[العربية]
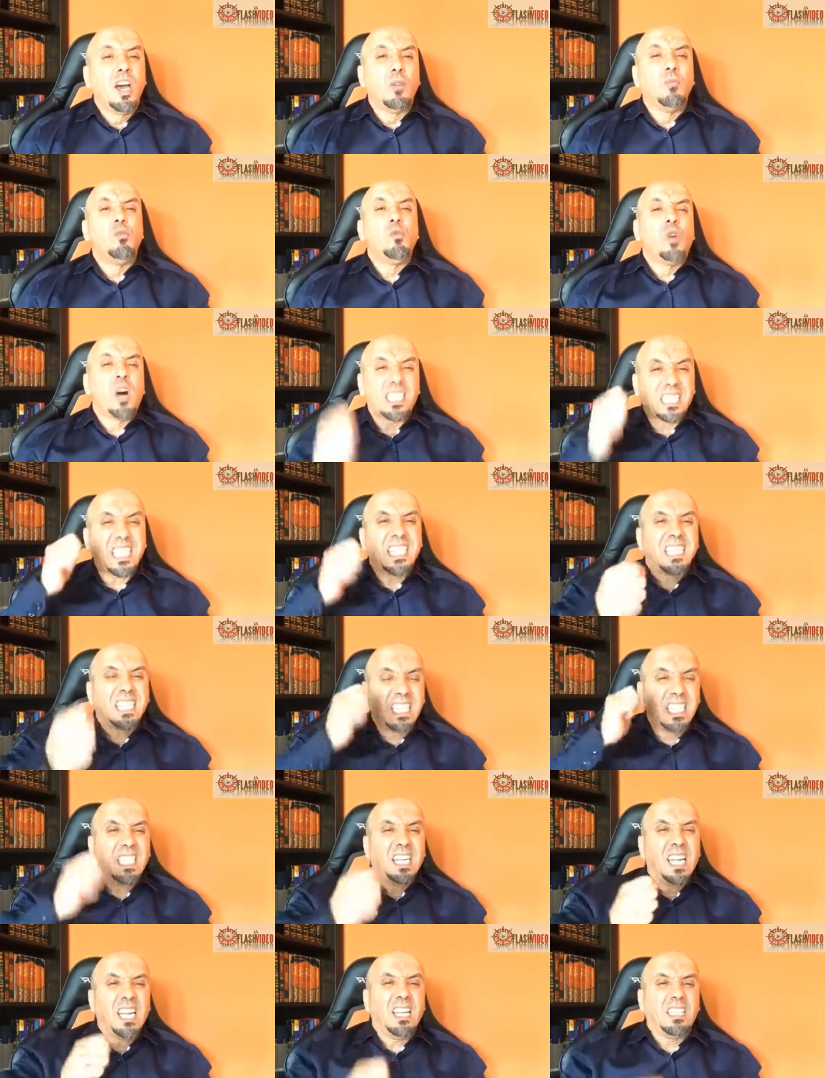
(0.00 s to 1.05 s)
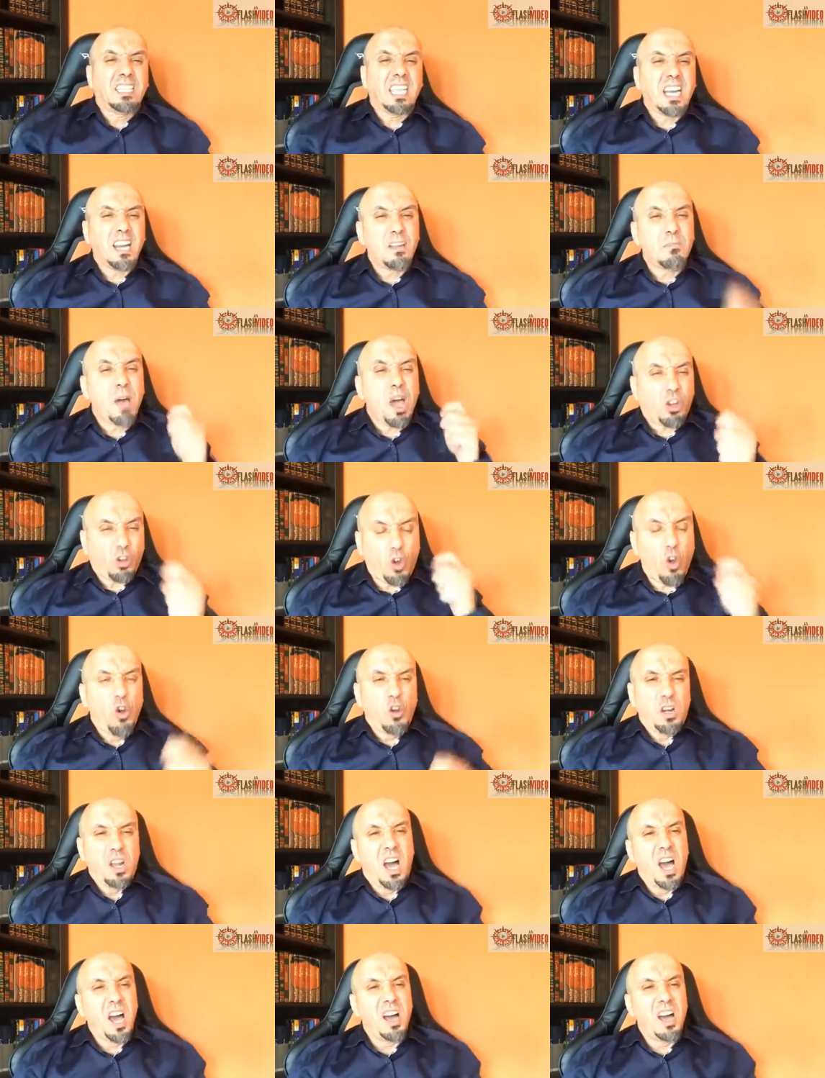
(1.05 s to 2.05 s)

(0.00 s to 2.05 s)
مواطنين ديال المعقول